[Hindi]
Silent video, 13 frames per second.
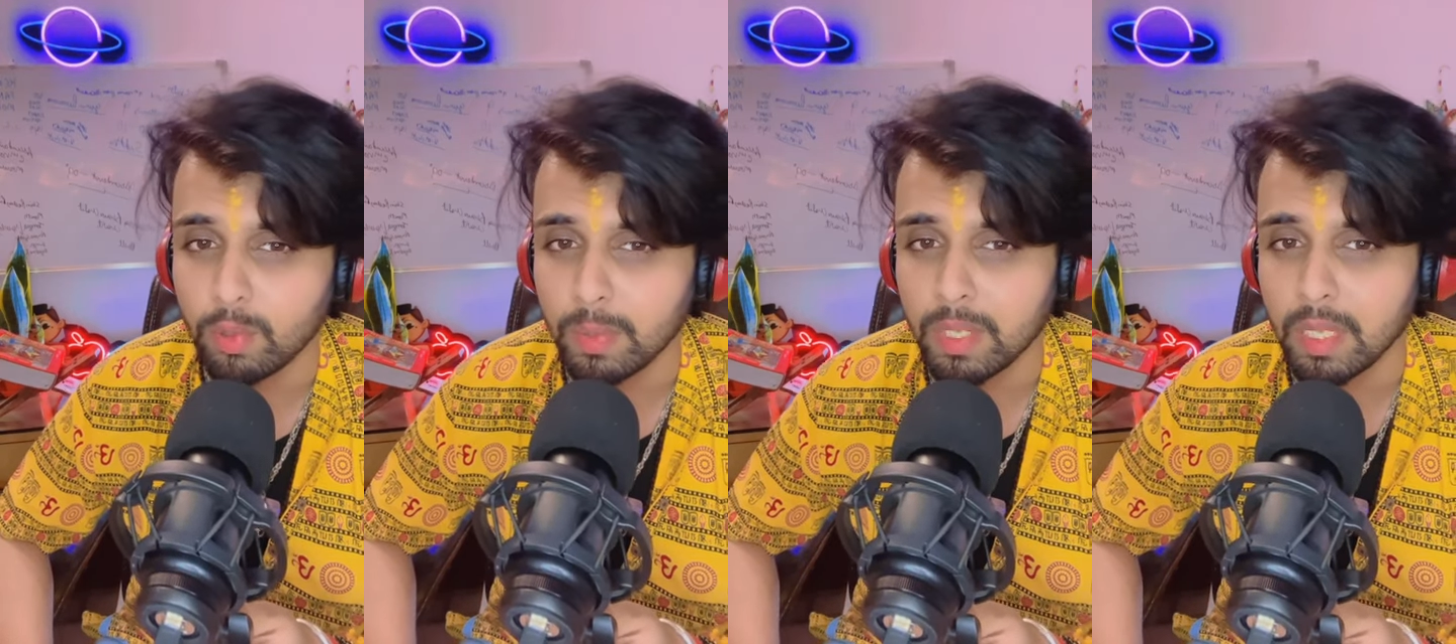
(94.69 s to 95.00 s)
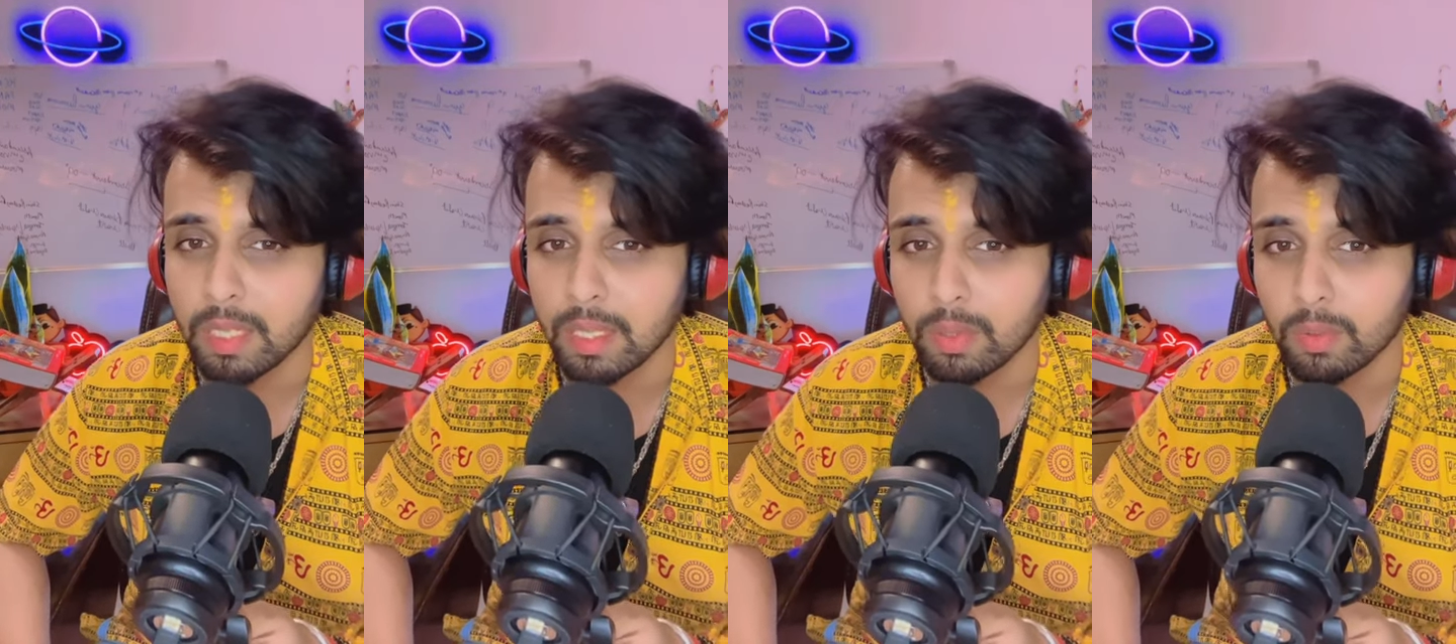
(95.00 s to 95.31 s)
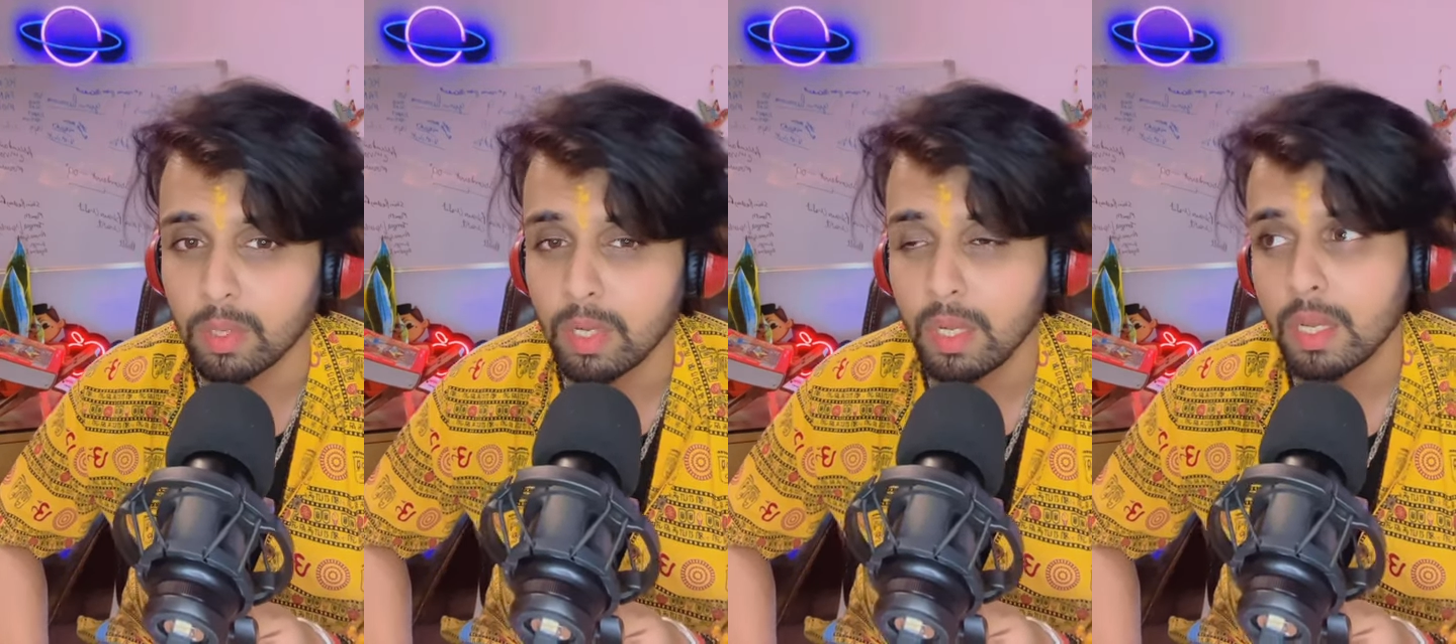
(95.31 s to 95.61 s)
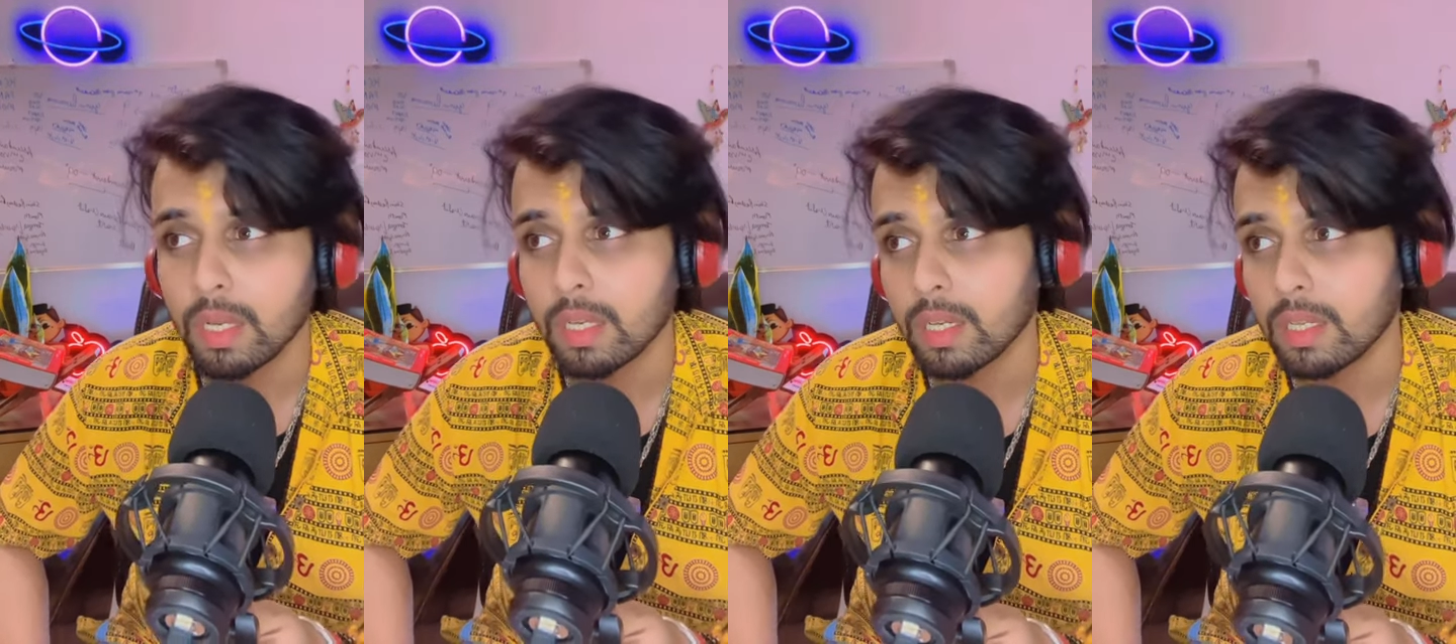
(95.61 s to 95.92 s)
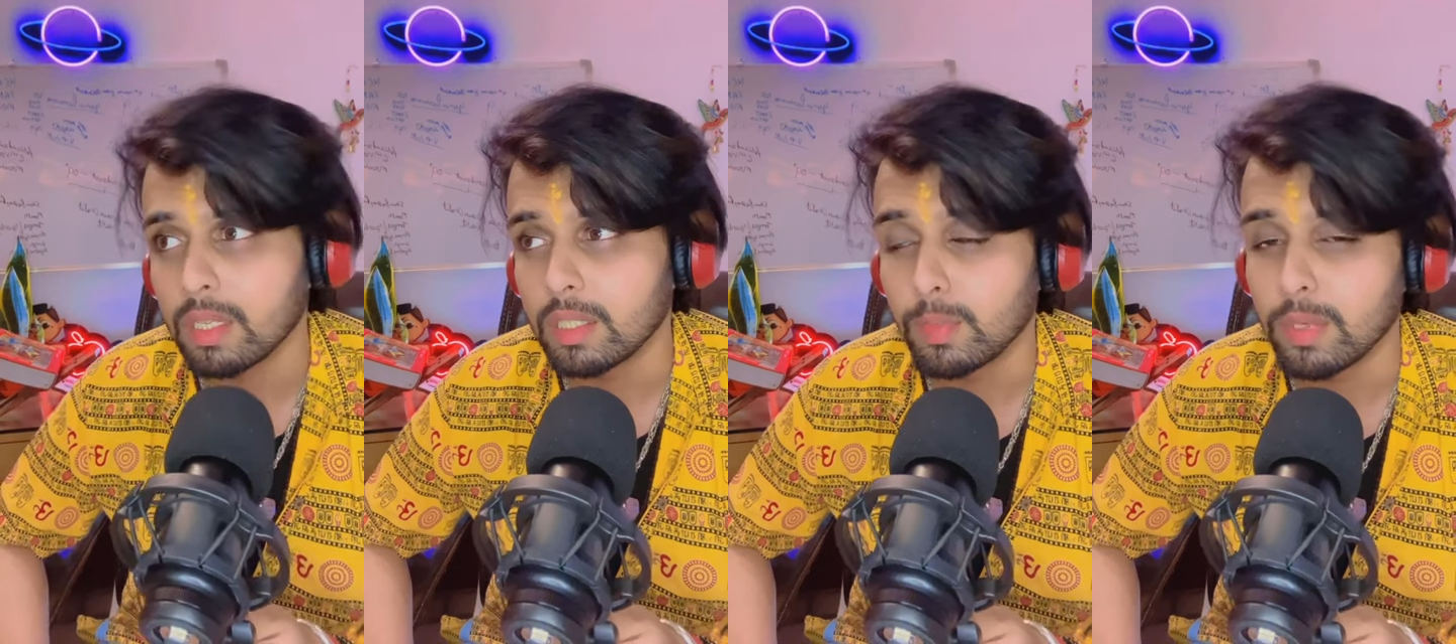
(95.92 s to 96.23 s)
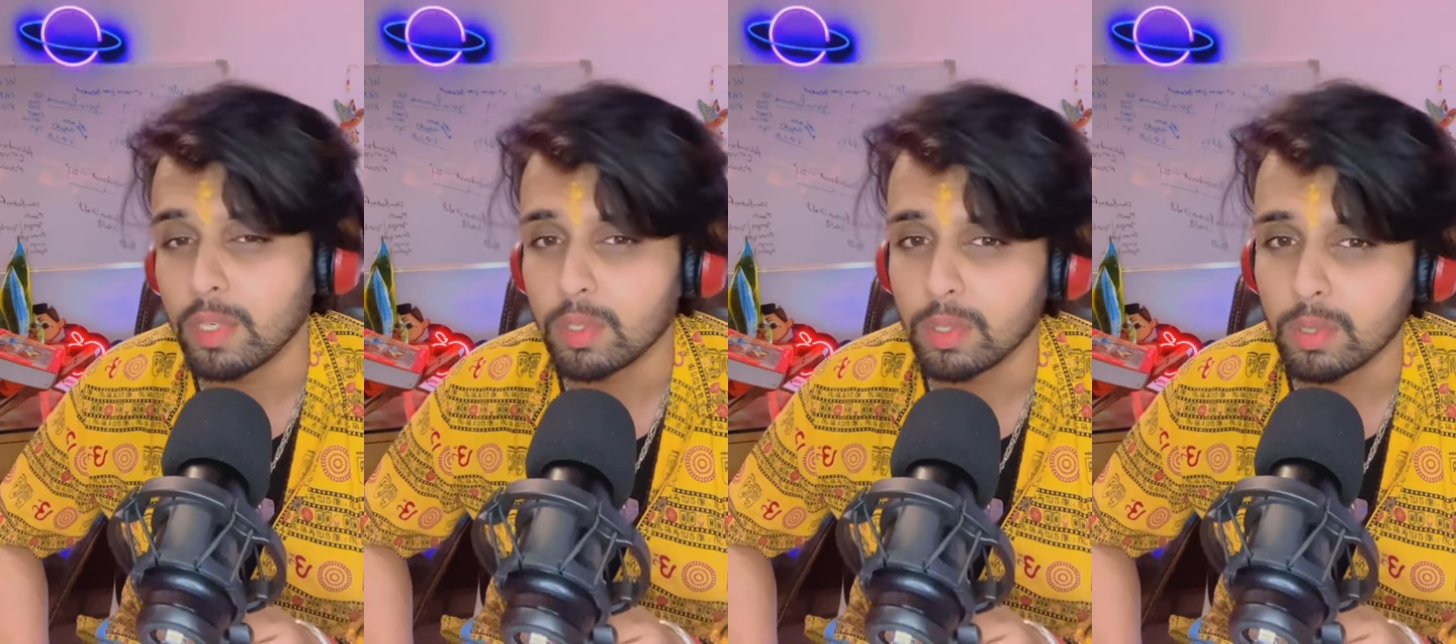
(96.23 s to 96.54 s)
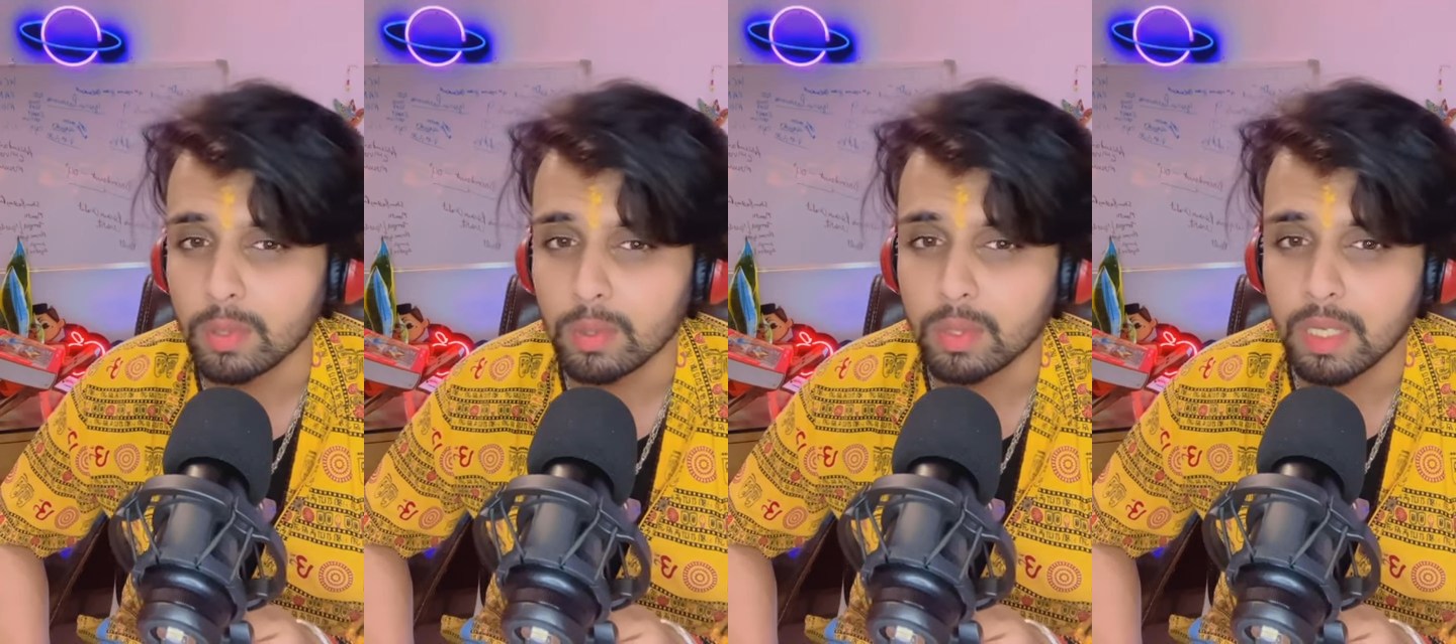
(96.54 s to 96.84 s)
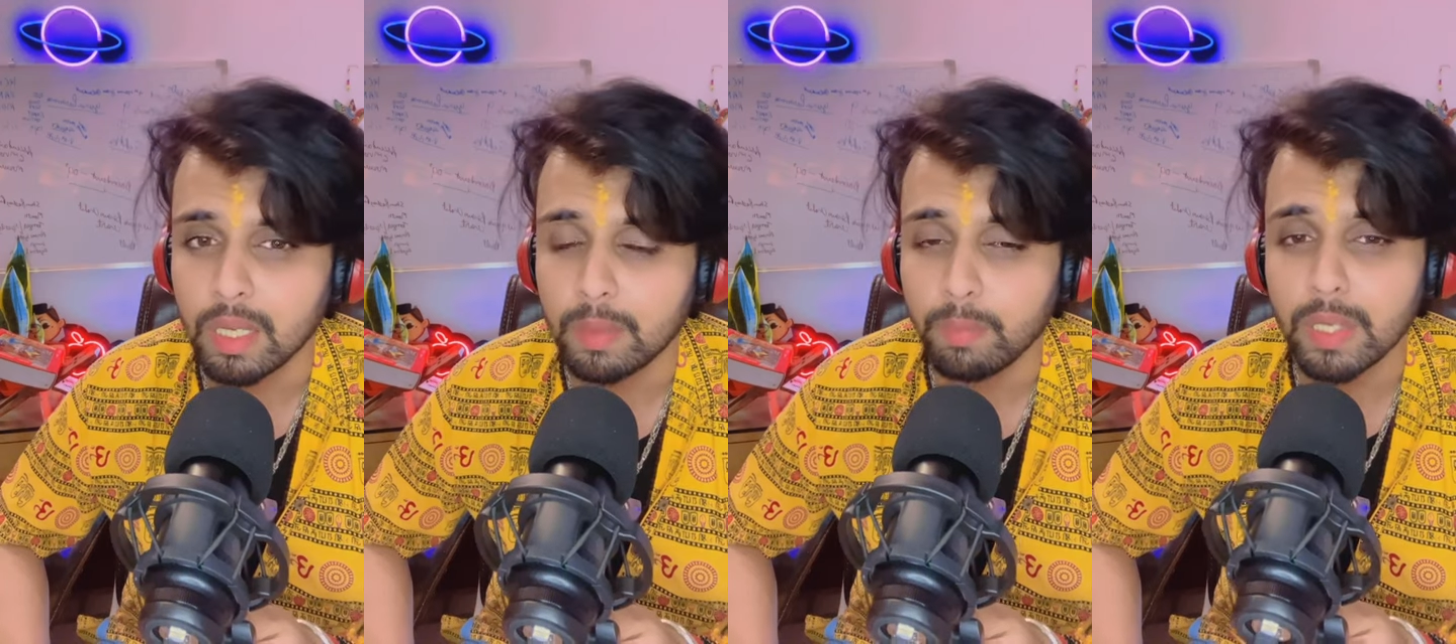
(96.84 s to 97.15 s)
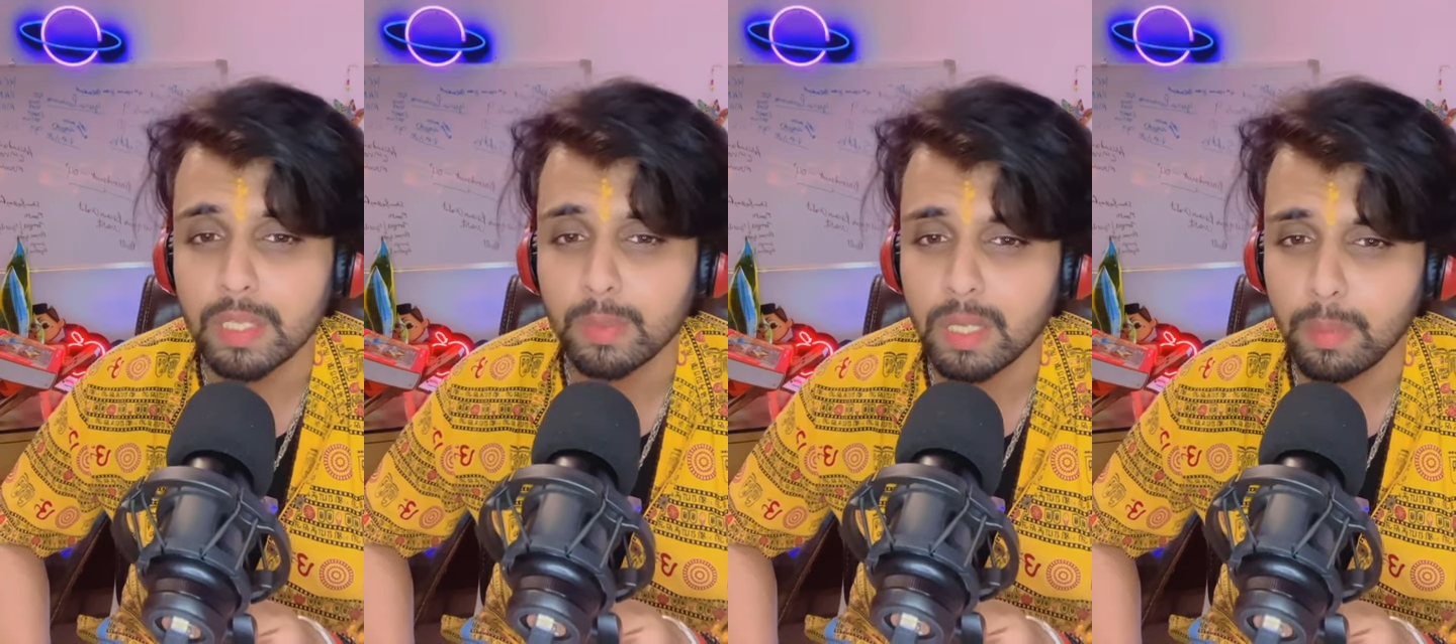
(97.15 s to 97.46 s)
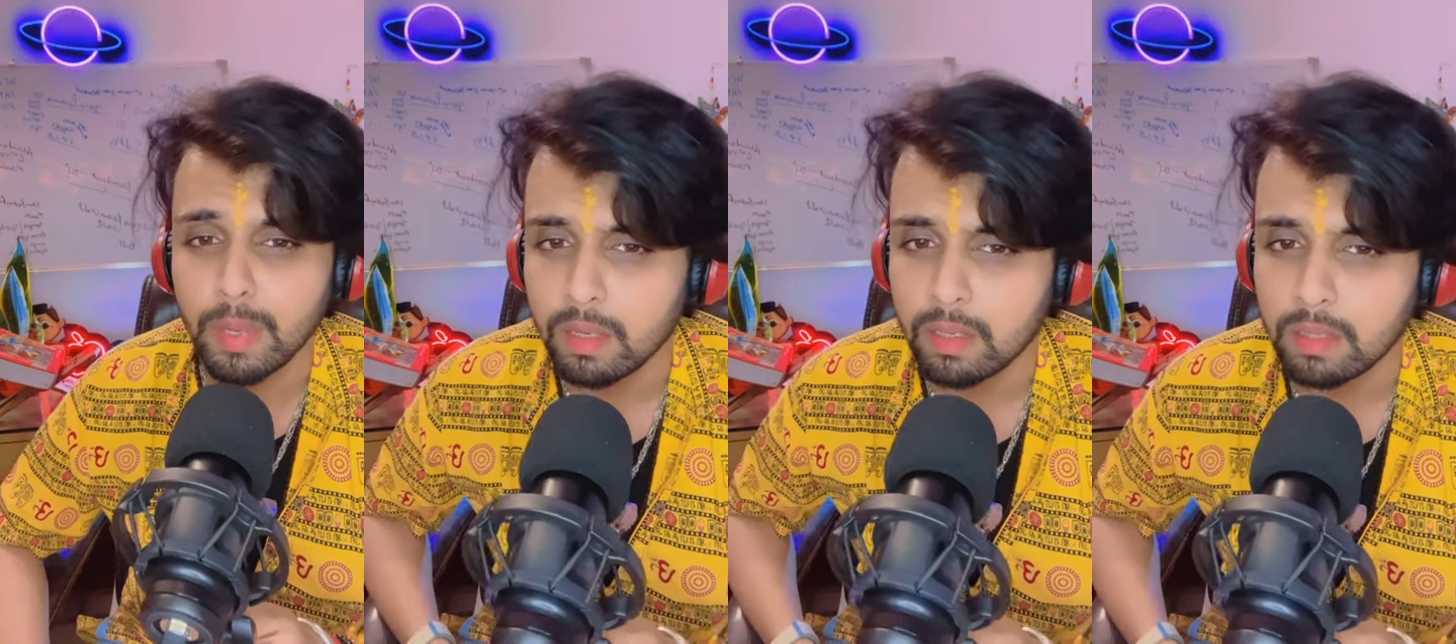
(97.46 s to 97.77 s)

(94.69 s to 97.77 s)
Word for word: भी मैं देखता हूँ स्पिरिचुअल गुरुज हैं मैं सबसे पहले